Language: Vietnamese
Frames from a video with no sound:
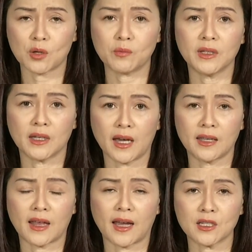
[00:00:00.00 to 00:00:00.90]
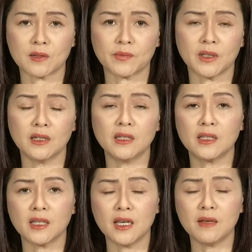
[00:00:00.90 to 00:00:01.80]
trong những ngày tháng sắp
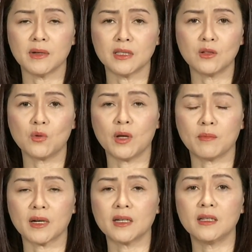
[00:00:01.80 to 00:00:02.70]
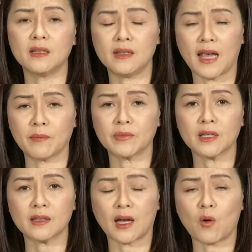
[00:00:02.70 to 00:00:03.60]
tới khi mà chính quyền Bắc Kinh giảm tất